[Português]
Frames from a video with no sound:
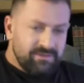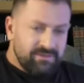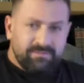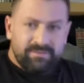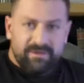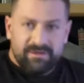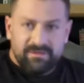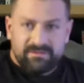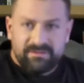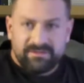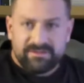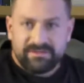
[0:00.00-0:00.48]

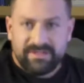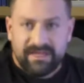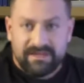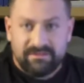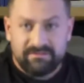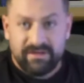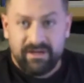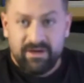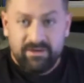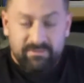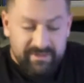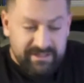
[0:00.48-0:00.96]
Paulo
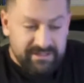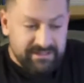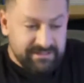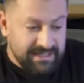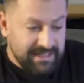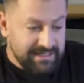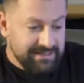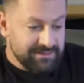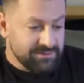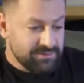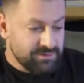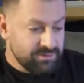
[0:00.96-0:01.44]
Gustavo realmente
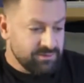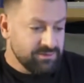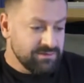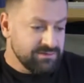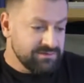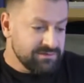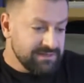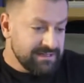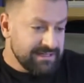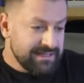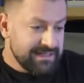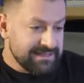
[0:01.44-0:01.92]

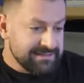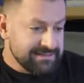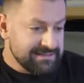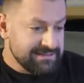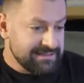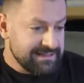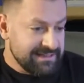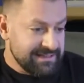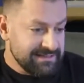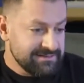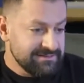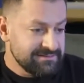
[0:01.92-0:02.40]
talentoso,
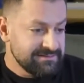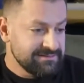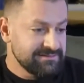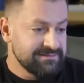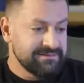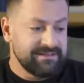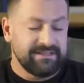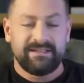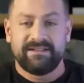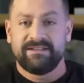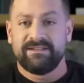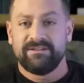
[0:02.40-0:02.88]
engraçado,
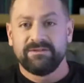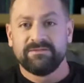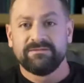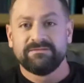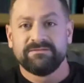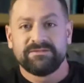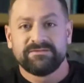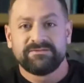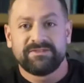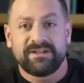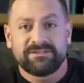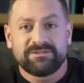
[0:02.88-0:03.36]
né?
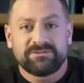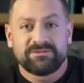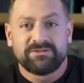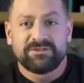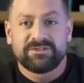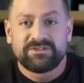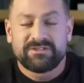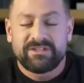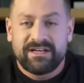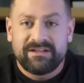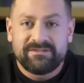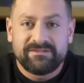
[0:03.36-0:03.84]
Eu de fato
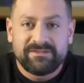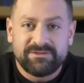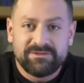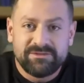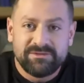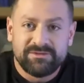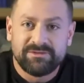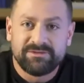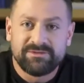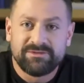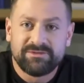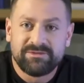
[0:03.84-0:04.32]
gostava
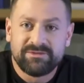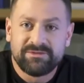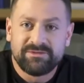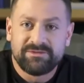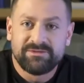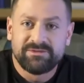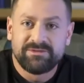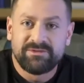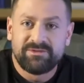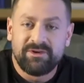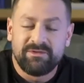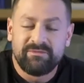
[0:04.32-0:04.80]
do,
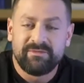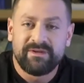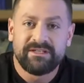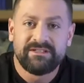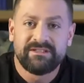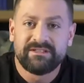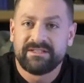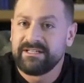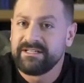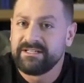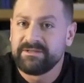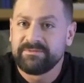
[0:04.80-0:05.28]
do, do
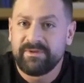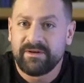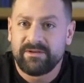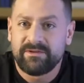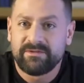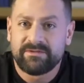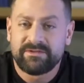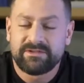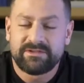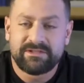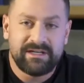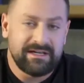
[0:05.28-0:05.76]
comediante
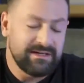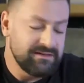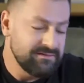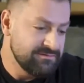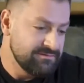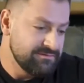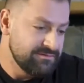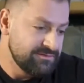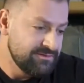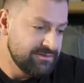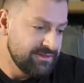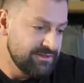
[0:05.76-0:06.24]
Paulo
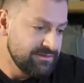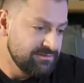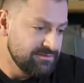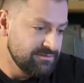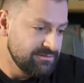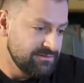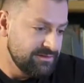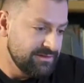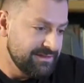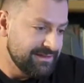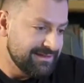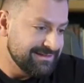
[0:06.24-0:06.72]
Gustavo,
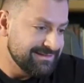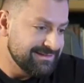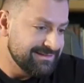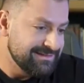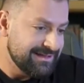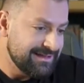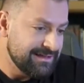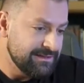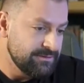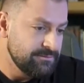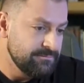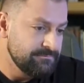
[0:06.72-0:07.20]
sujeito
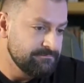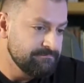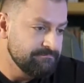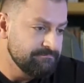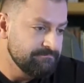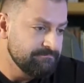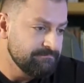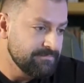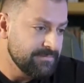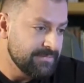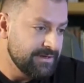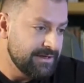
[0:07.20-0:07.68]
engraçado.
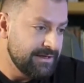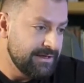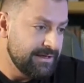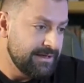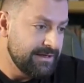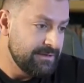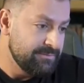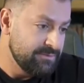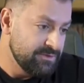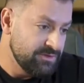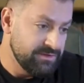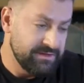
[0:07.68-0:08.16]

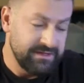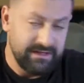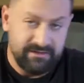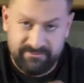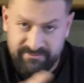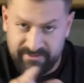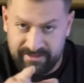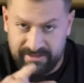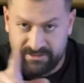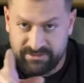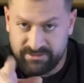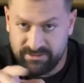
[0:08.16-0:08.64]
É, depois eu queria
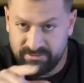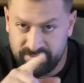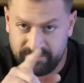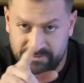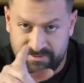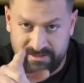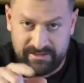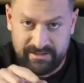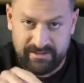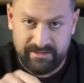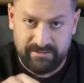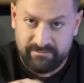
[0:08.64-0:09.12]
falar sobre
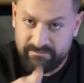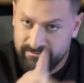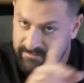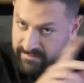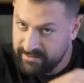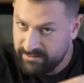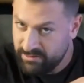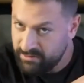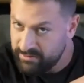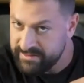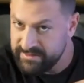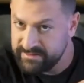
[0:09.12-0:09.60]
uma,
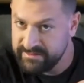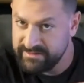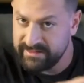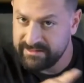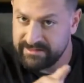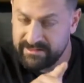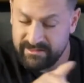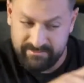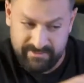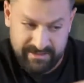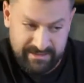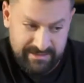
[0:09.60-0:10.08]
uma coisinha
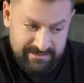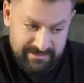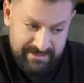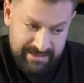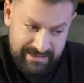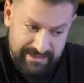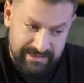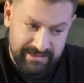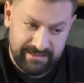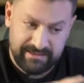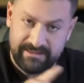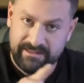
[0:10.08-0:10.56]
também
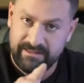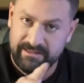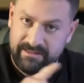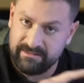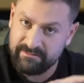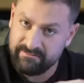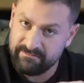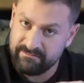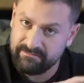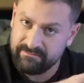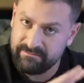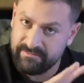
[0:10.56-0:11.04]
dele
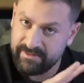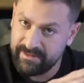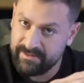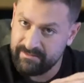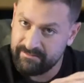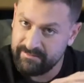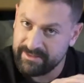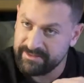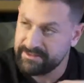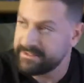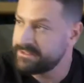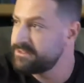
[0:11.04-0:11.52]
aqui, né?
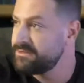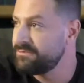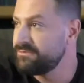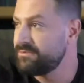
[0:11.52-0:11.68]
Bastante